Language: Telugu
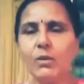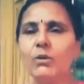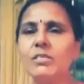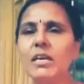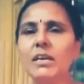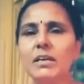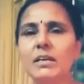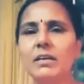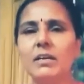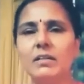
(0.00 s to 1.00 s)
ఈరోజే
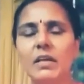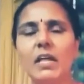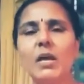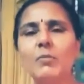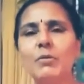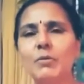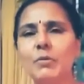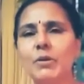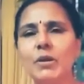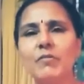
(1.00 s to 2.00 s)
దాదాపు
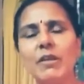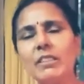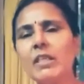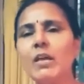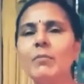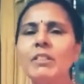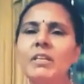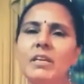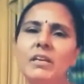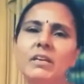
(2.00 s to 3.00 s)
వందల
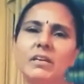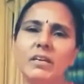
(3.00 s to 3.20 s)
మందిని